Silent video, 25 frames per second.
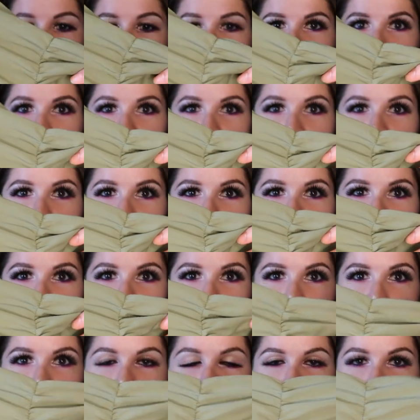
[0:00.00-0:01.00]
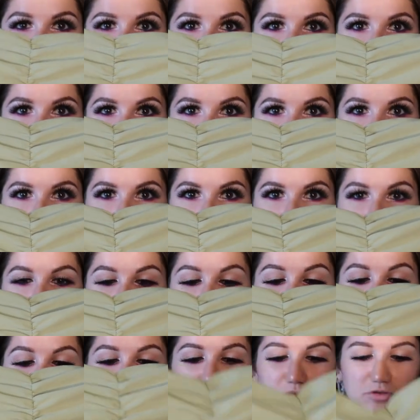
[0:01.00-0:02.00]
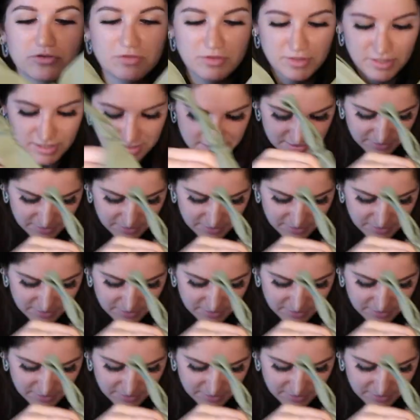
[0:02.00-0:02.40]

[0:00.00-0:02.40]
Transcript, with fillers: euh, resserré. C'est trop joli